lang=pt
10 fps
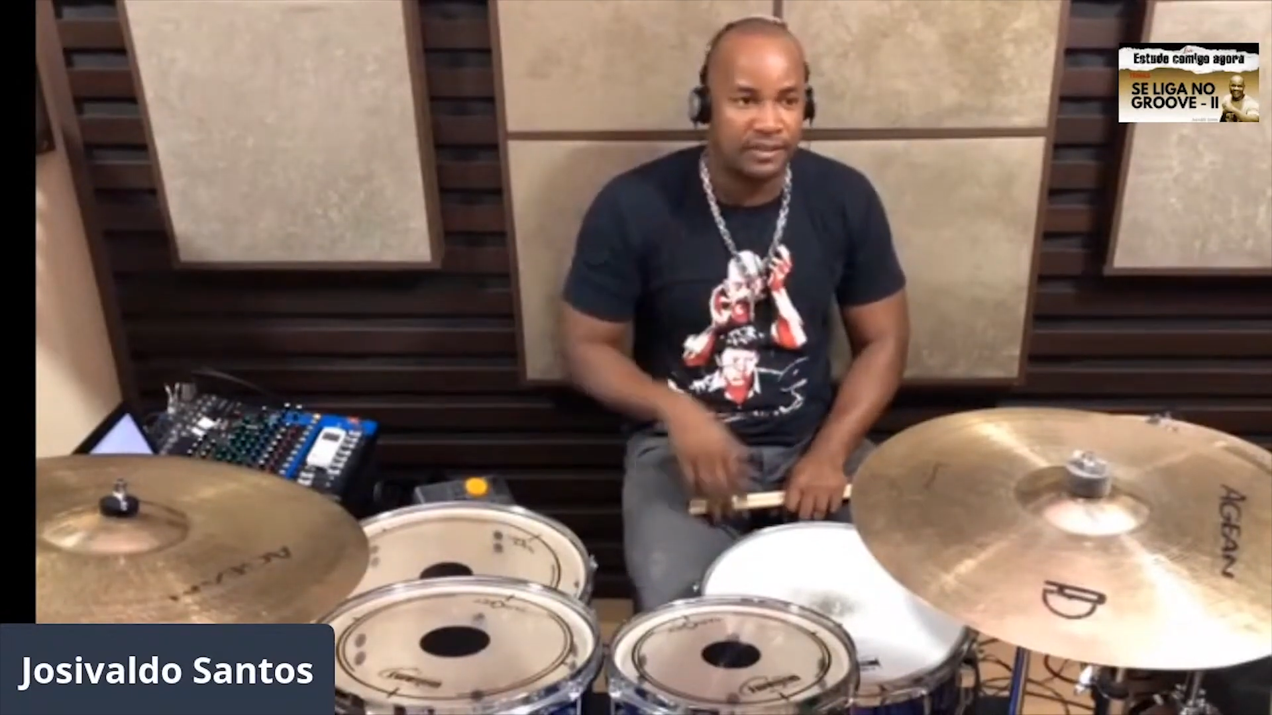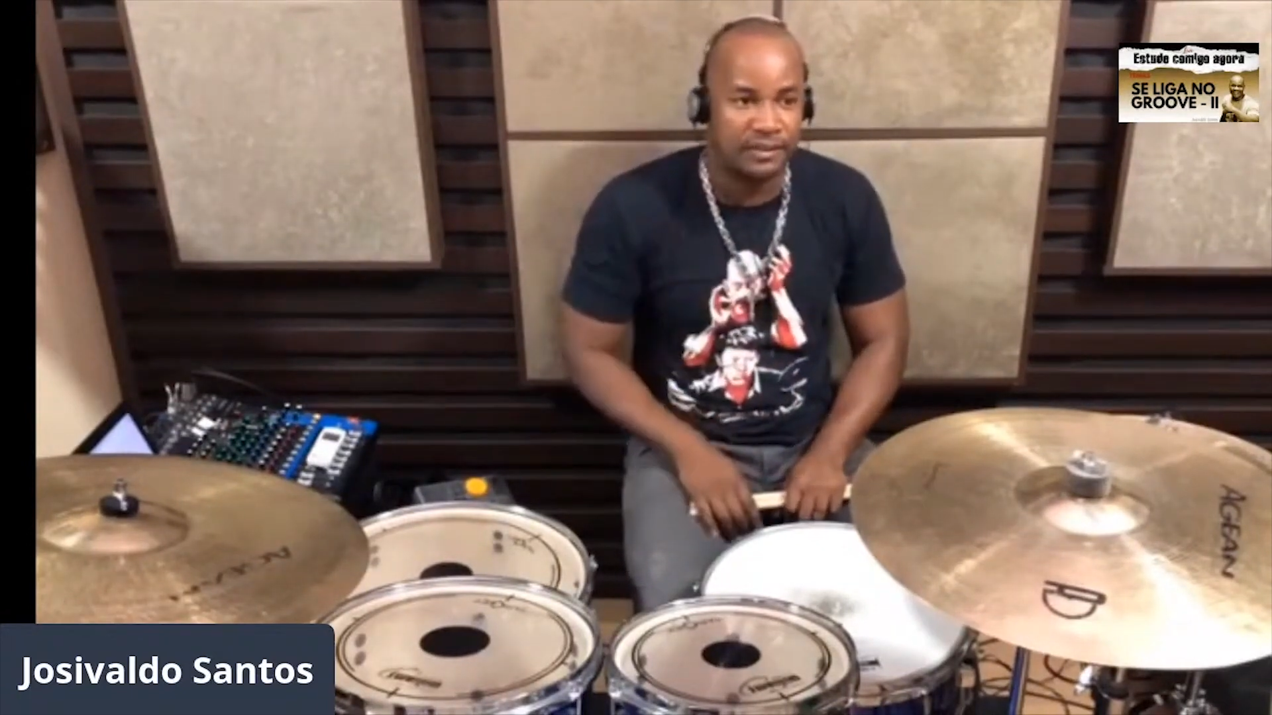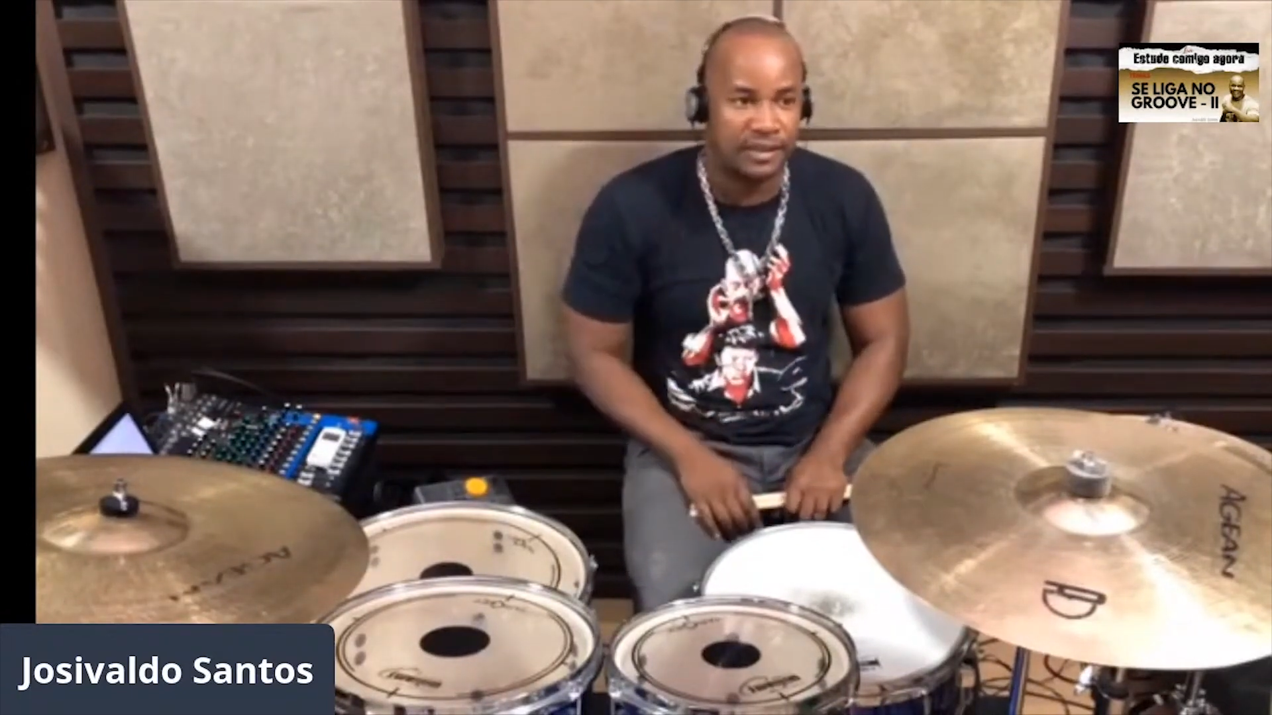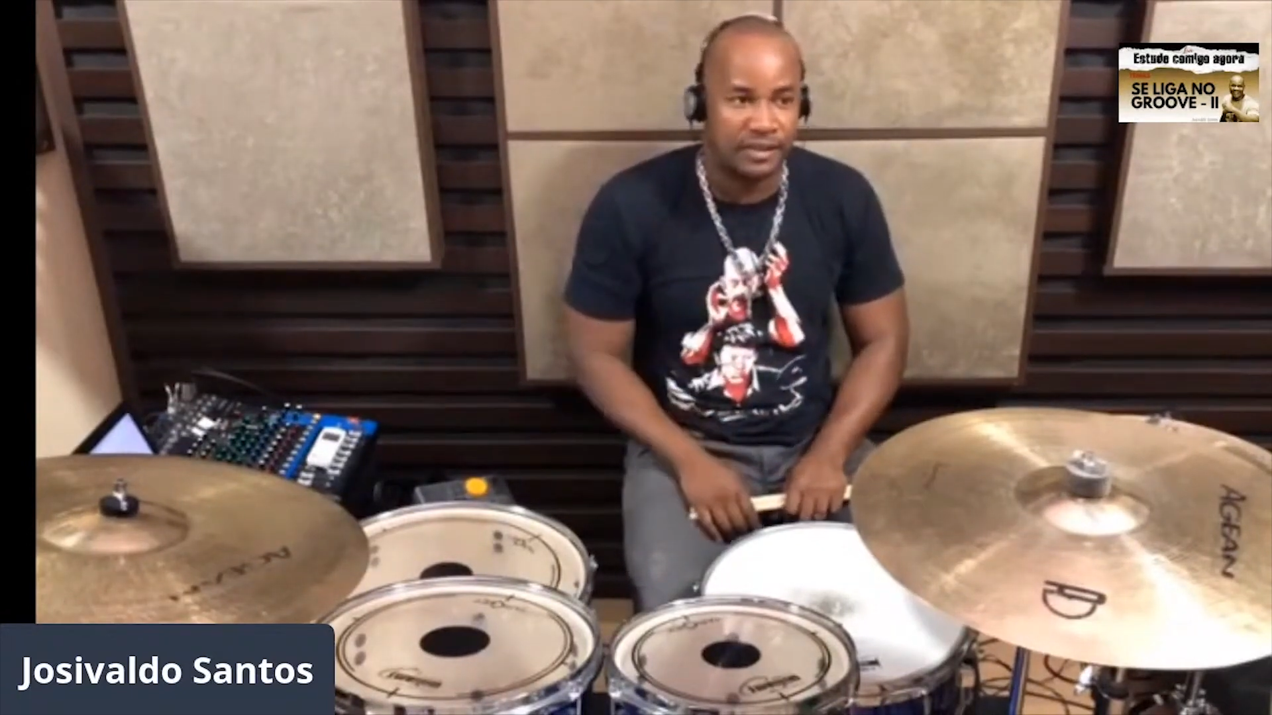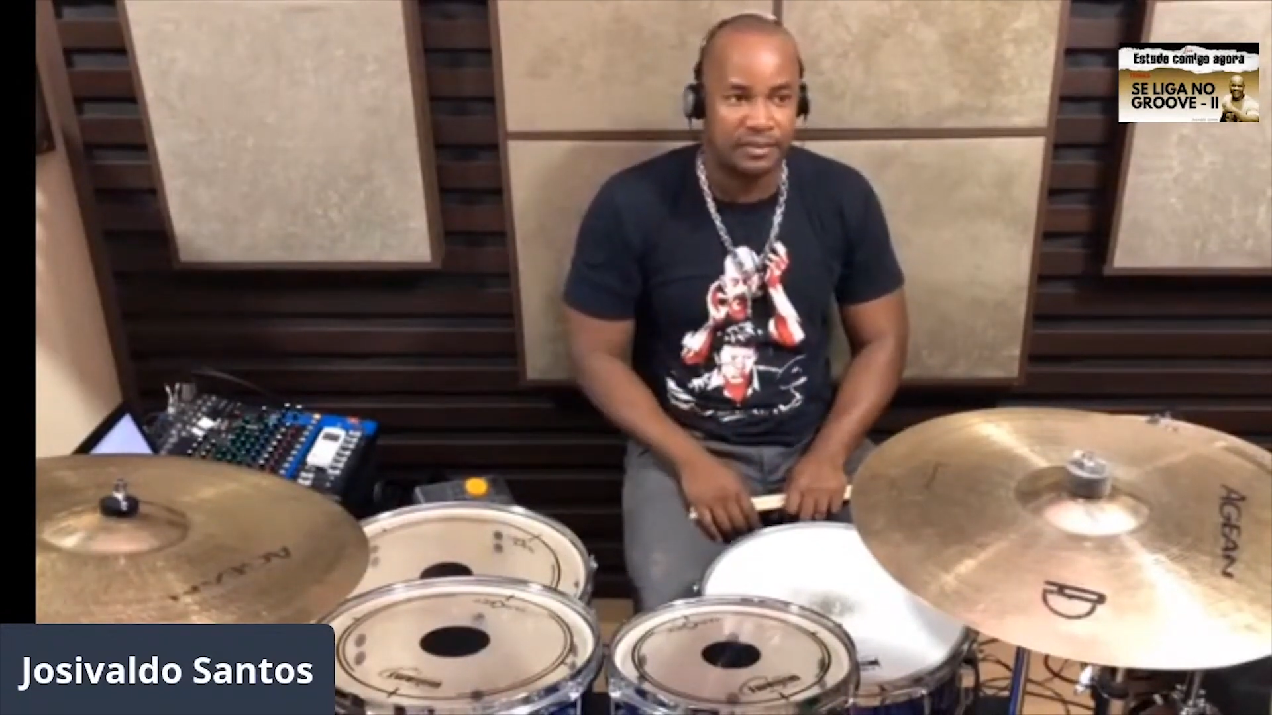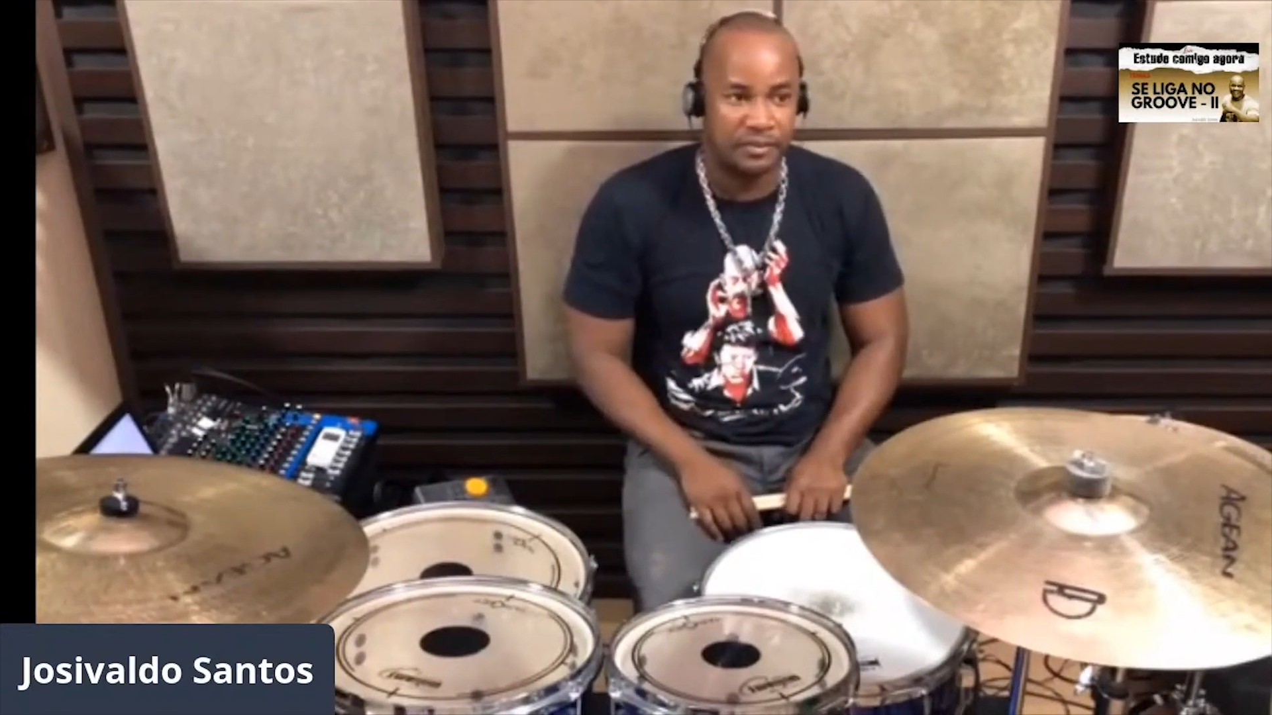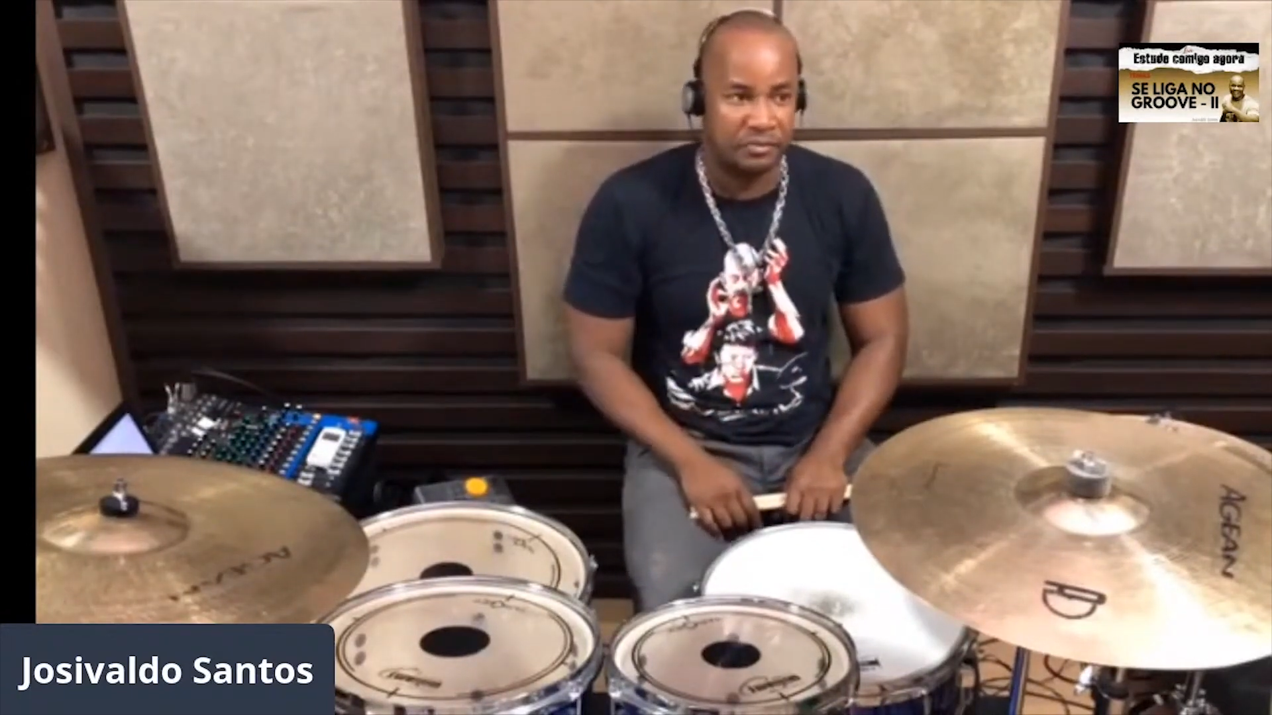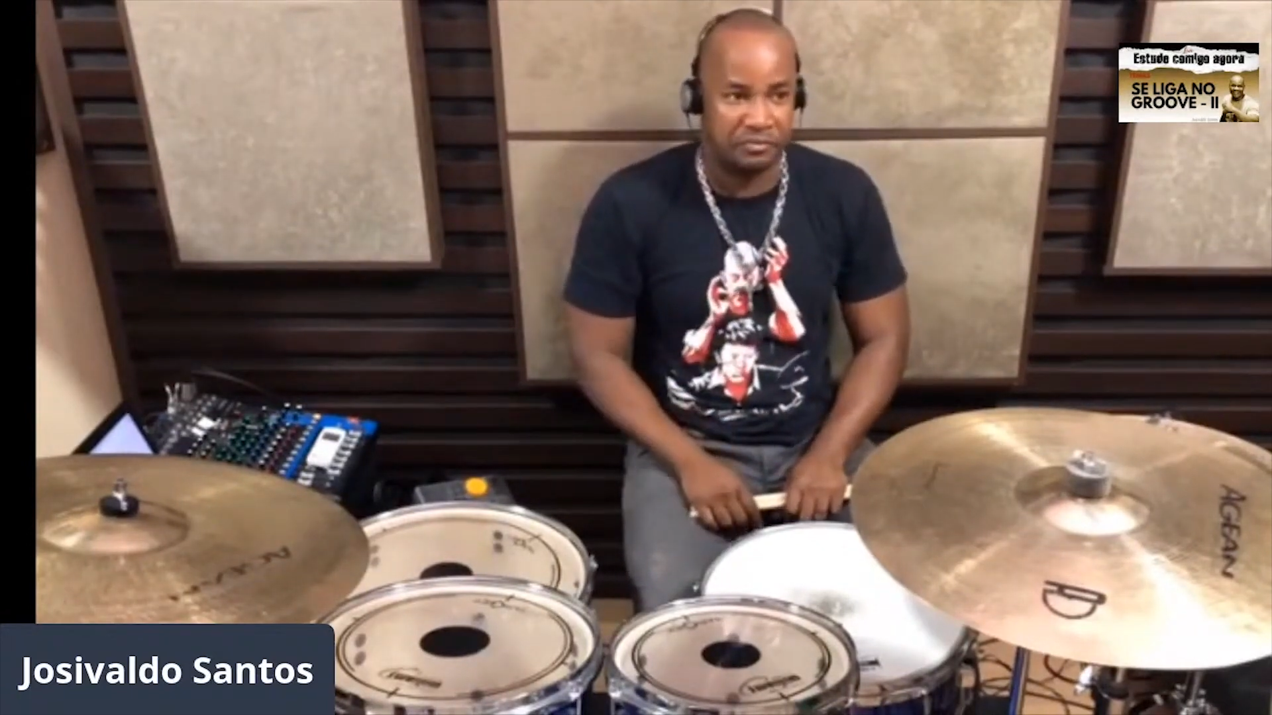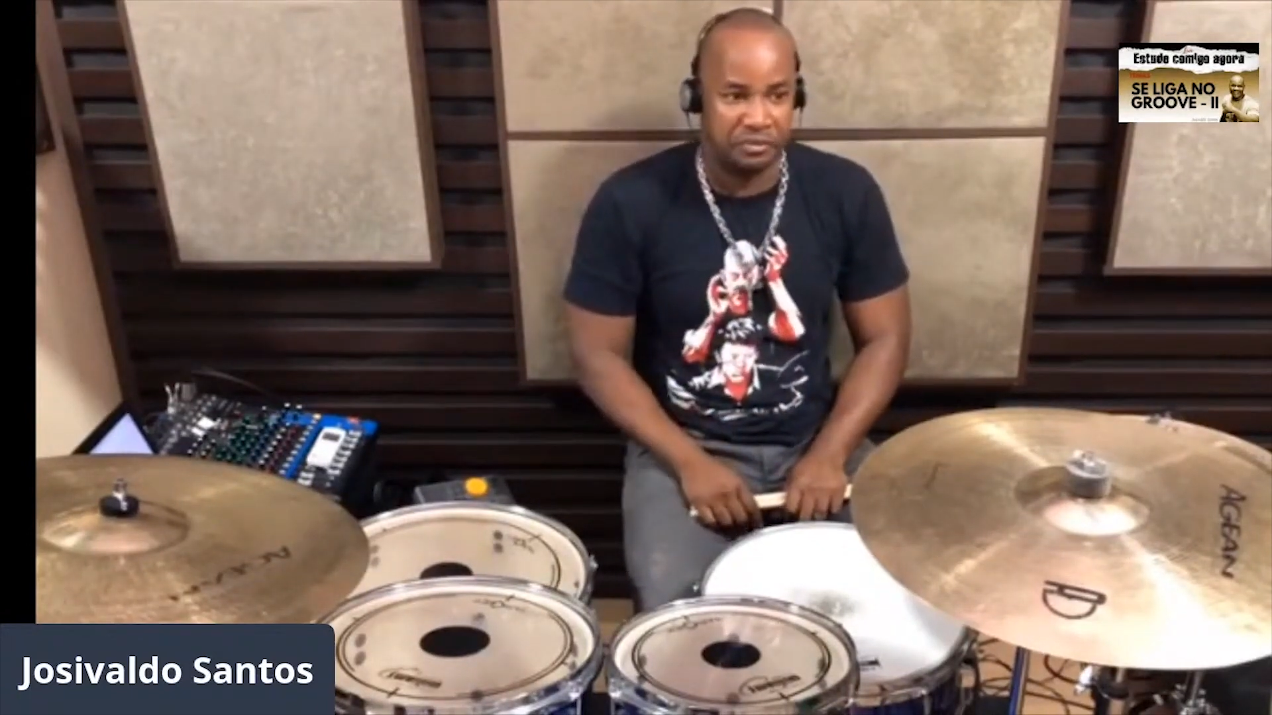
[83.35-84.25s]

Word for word: não tenho nenhum